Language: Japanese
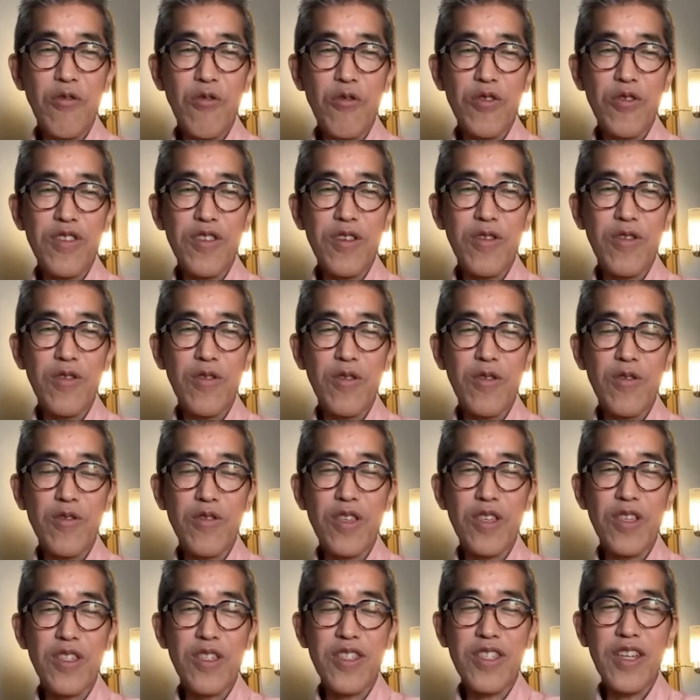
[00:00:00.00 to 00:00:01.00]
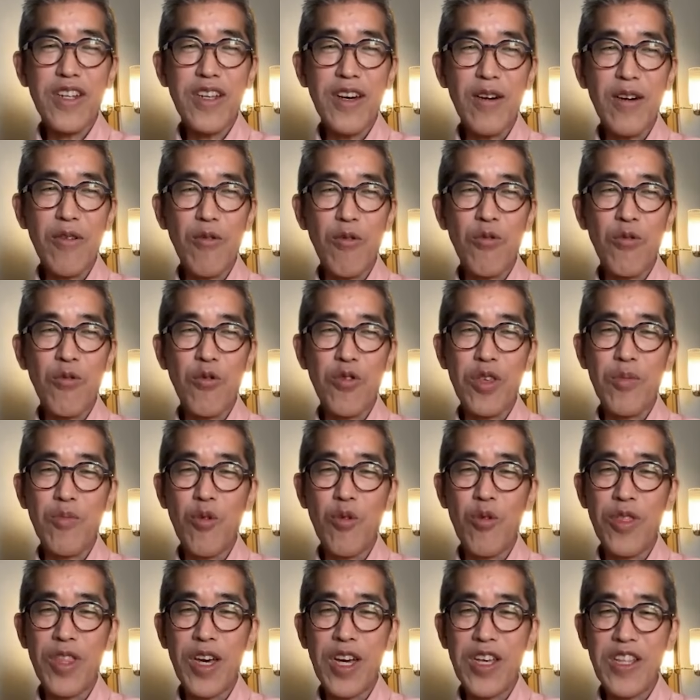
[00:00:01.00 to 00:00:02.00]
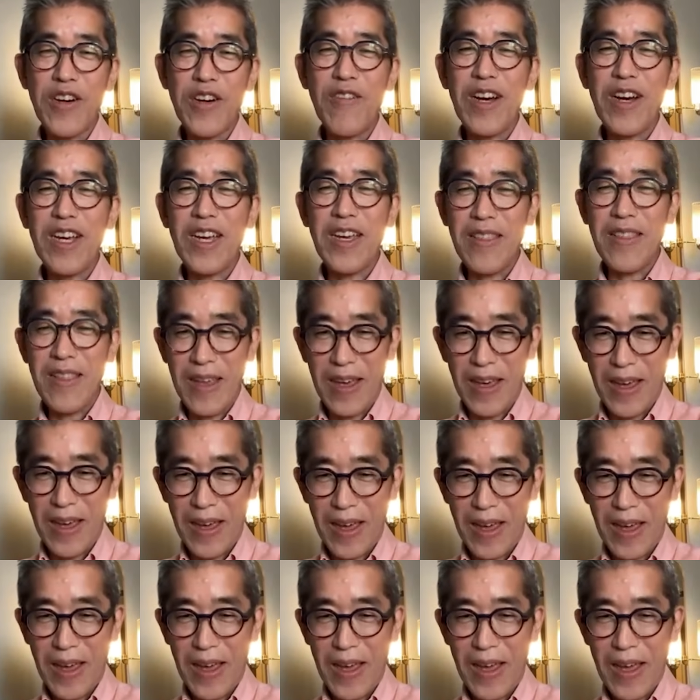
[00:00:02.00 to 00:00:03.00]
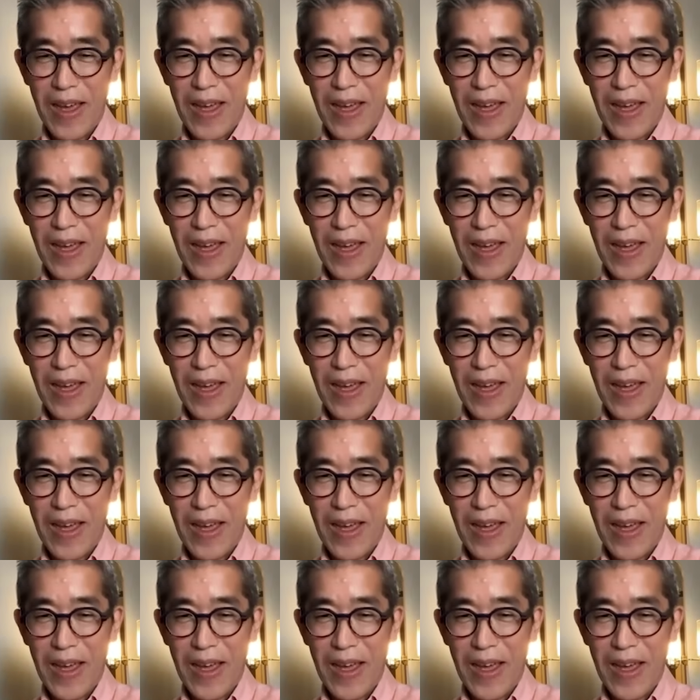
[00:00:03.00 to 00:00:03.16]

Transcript: 流用したら本当に問題なわけで、